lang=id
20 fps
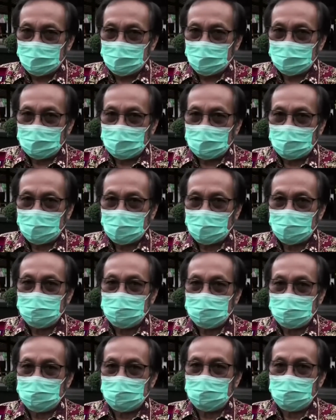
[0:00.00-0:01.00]
pemerintah daerah
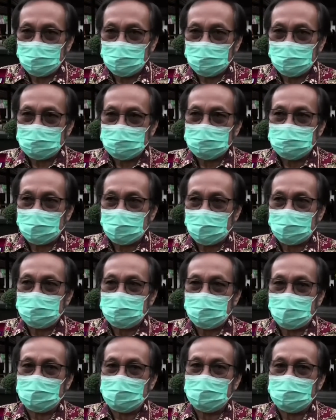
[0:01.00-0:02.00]
Kabupaten Banyumas dan
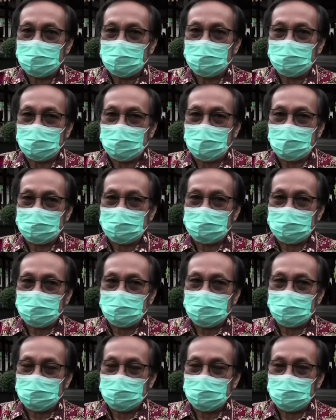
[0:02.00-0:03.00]
mari kita
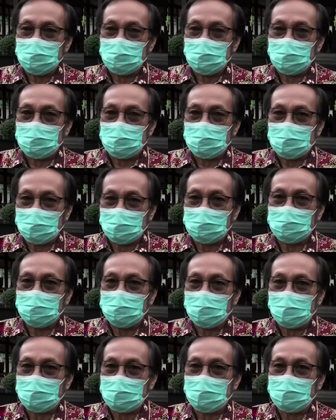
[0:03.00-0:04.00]
bekerja untuk
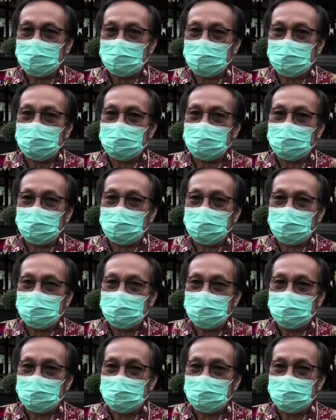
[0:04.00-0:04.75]
lebih baik lagi ke depan.